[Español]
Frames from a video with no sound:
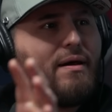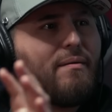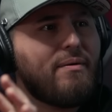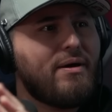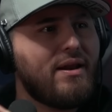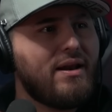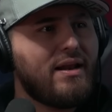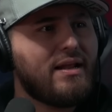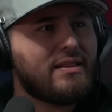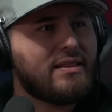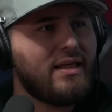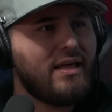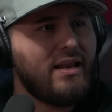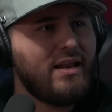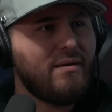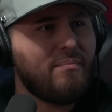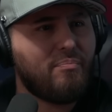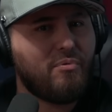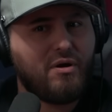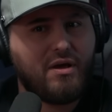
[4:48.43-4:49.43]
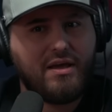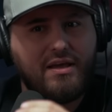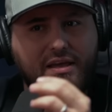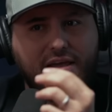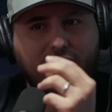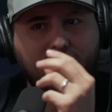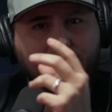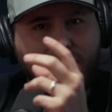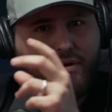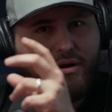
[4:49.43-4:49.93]
a ver en la tele porque
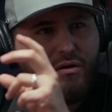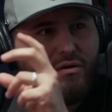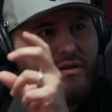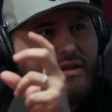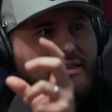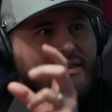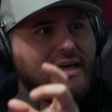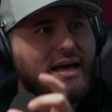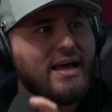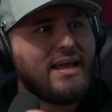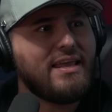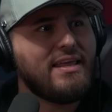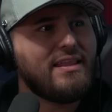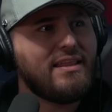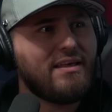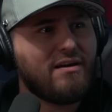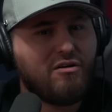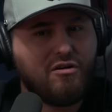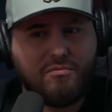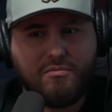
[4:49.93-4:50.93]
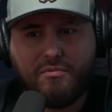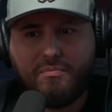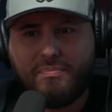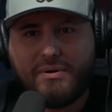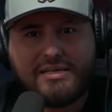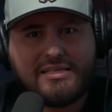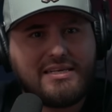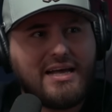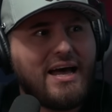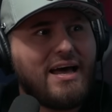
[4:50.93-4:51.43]
quiero ver los detalles de cómo
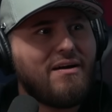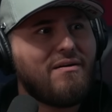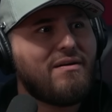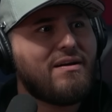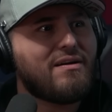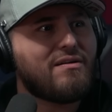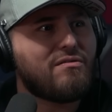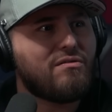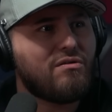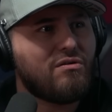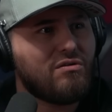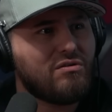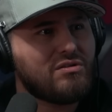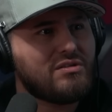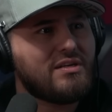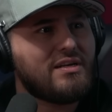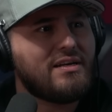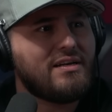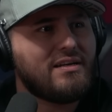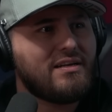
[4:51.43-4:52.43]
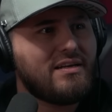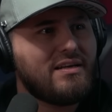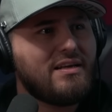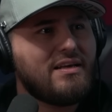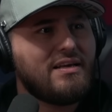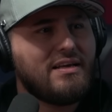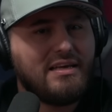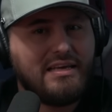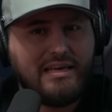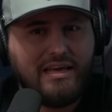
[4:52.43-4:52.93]
pasaron las cosas
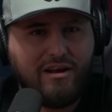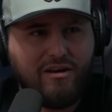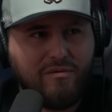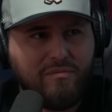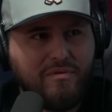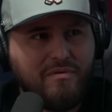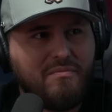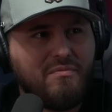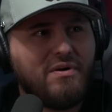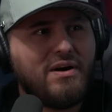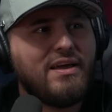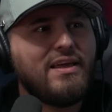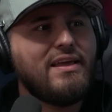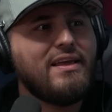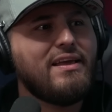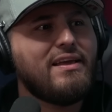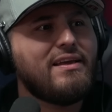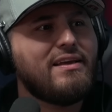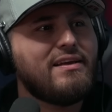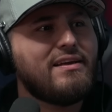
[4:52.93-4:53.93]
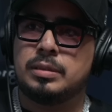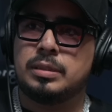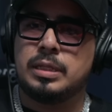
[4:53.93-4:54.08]
y es lo mismo ahí.